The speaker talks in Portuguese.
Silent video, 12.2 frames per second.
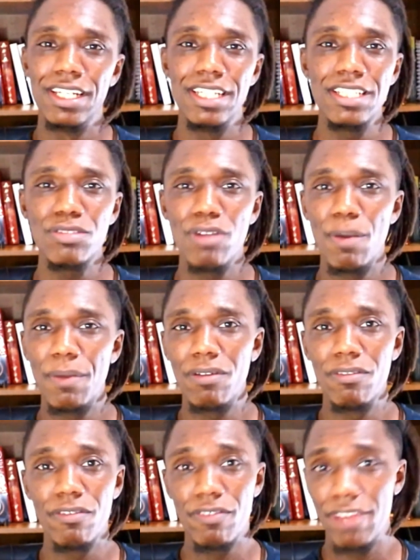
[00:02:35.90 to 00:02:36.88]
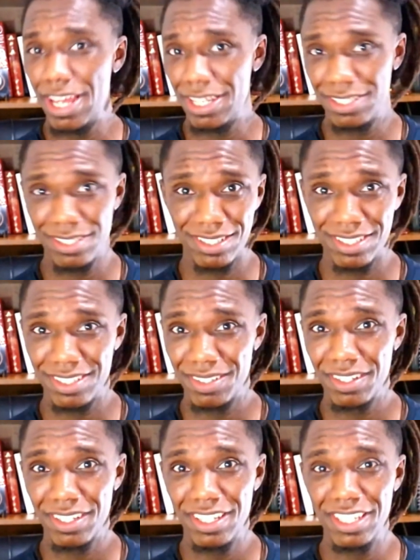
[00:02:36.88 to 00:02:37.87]
Isso é uma conversa
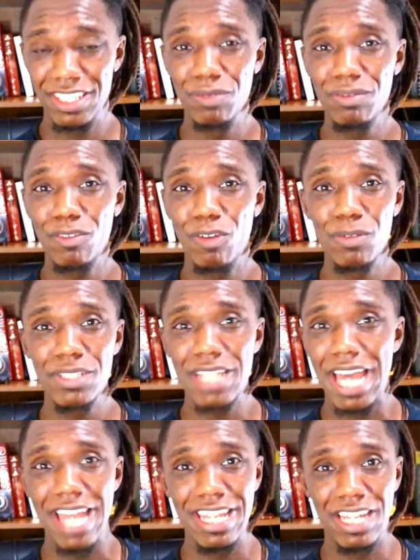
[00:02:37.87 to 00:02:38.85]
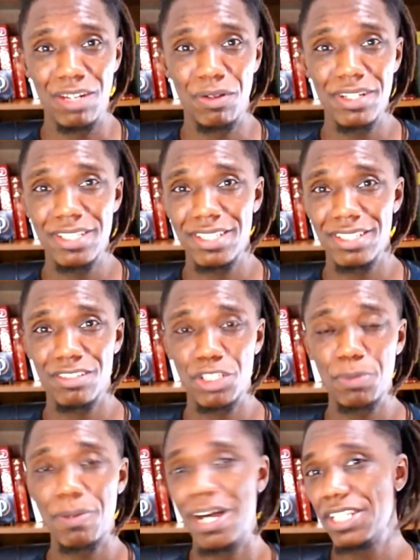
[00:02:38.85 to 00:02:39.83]
que não concerne, nossa, o
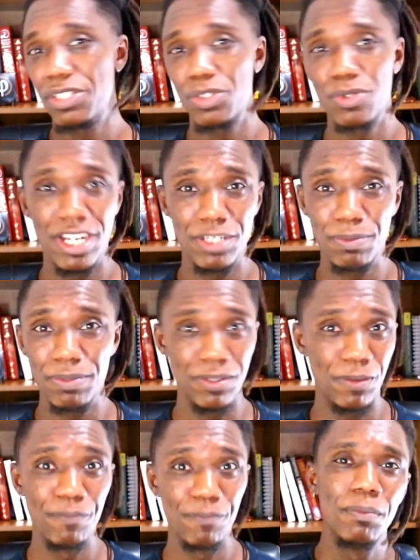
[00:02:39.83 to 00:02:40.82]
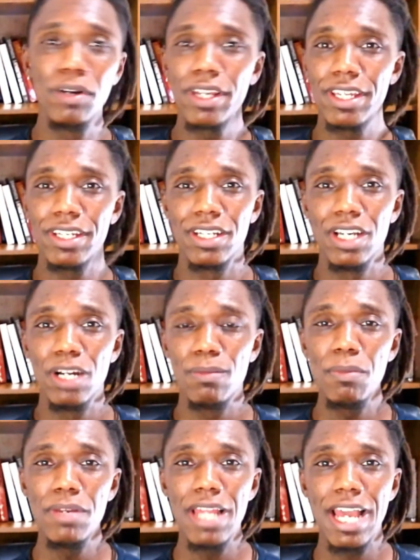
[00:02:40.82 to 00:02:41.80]
espaço Red Pill. Por quê?
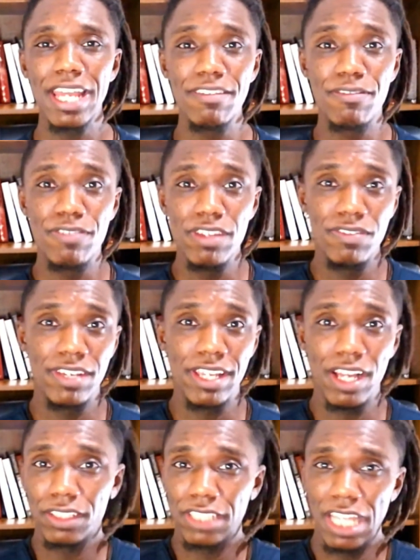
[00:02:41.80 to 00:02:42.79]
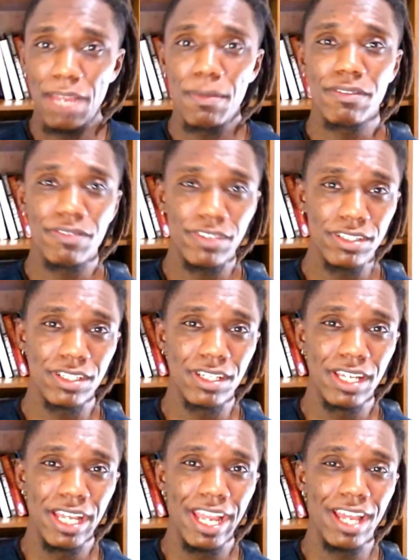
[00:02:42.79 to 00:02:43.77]
Uma mulher que vive, que ela tem uma vida,
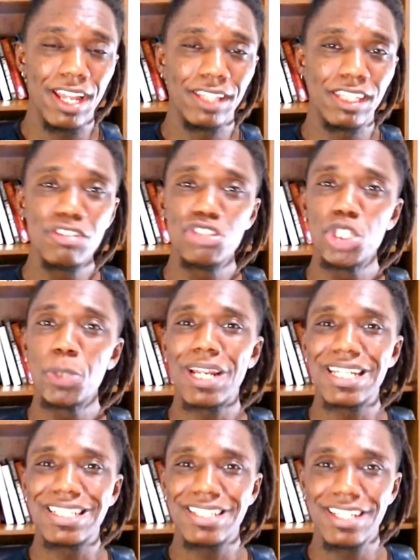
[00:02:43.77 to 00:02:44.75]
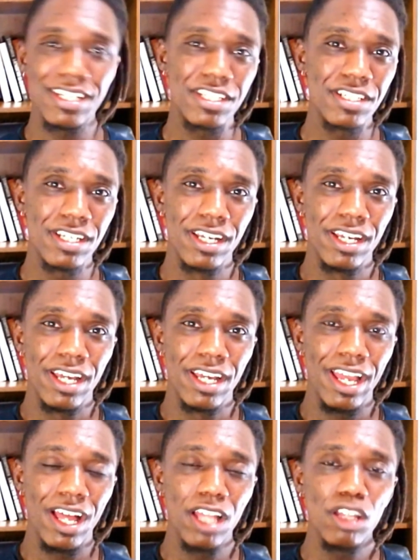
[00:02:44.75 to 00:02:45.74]
ela tem os seus prazeres,
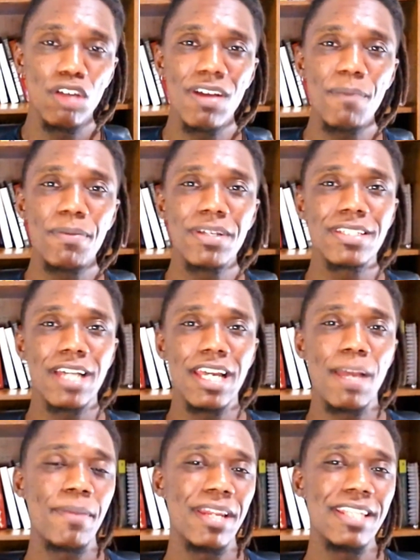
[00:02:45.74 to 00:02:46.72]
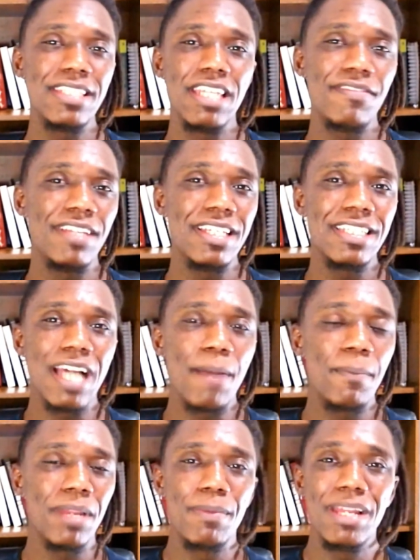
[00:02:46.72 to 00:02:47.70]
ela não vai pensar em apenas se evidenciar
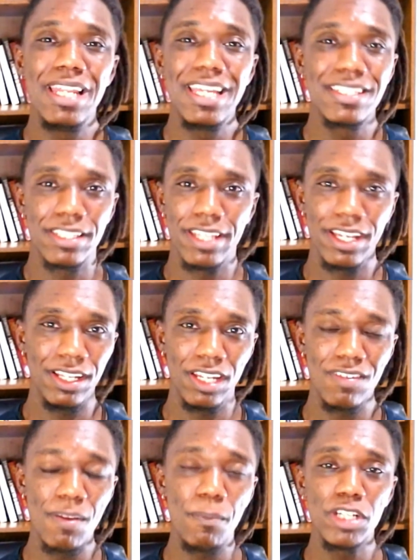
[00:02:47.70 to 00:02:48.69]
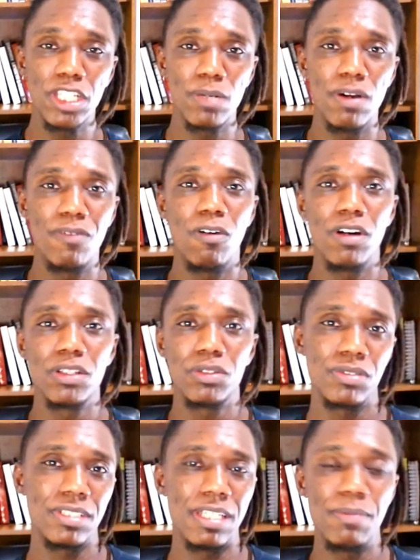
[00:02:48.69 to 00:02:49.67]
pela beleza dela. Ela vai postar uma
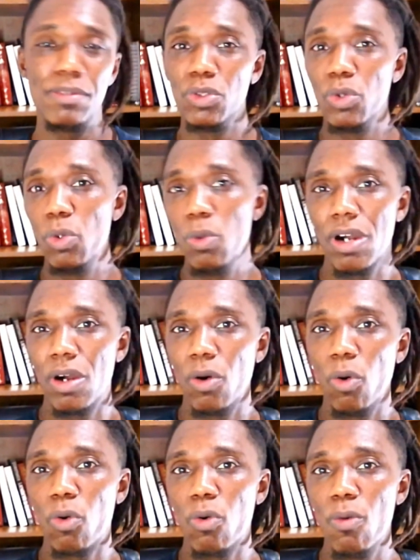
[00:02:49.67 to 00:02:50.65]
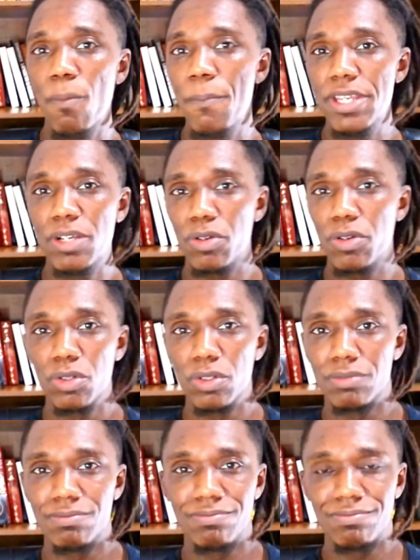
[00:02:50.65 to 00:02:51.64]
foto seminua ou com
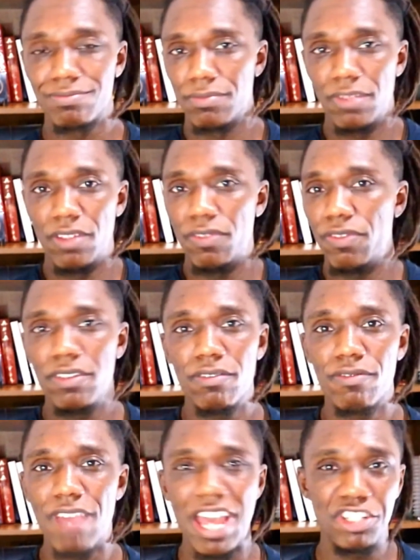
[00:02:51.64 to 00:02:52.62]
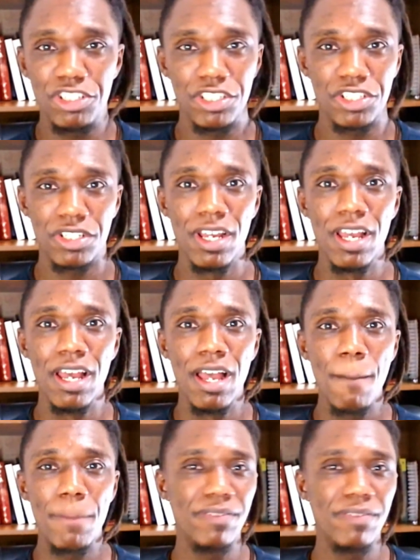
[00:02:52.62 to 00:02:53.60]
micro enfim, vestes
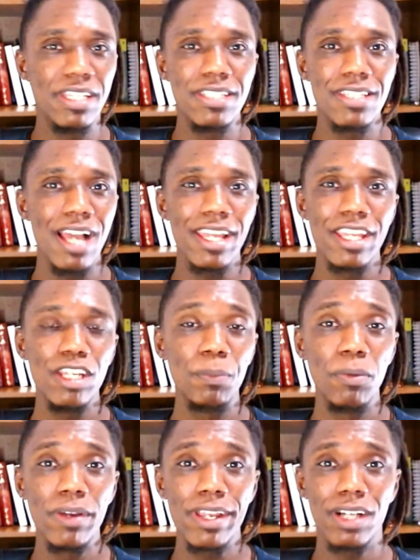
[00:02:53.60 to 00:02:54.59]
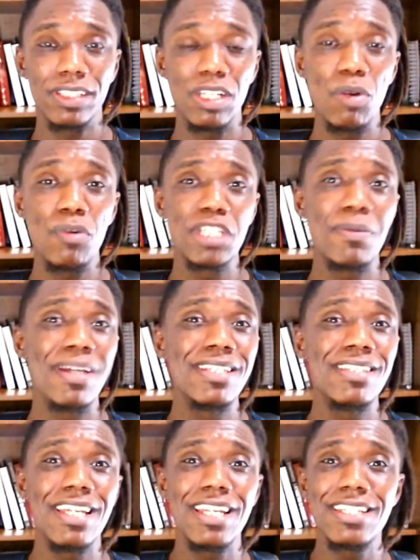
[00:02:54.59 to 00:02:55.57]
para evidenciar aquilo, porque ela tem coisas mais
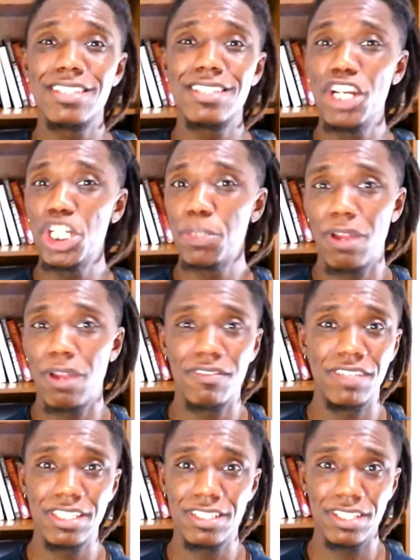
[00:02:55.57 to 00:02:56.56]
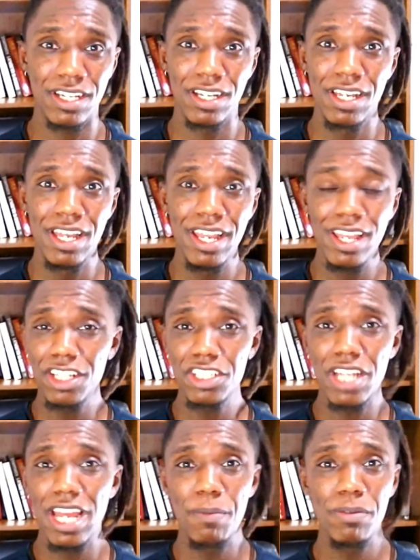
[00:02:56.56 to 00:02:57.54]
interessantes para evidenciar. Ela
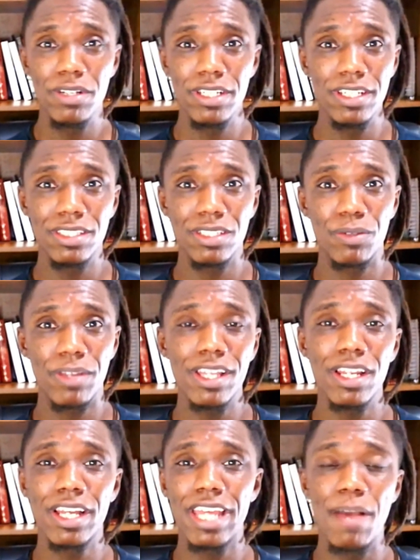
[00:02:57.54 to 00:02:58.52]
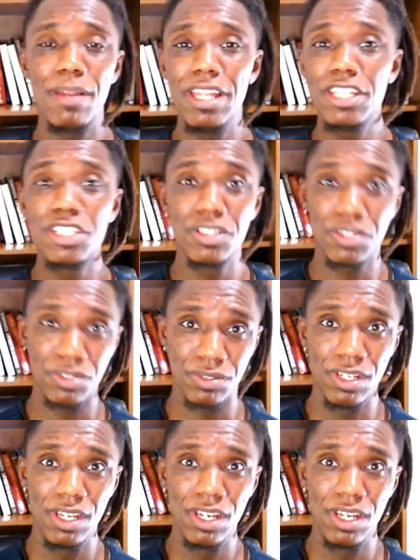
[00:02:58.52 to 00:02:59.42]
já é bonita, o que, que ela quer além disso?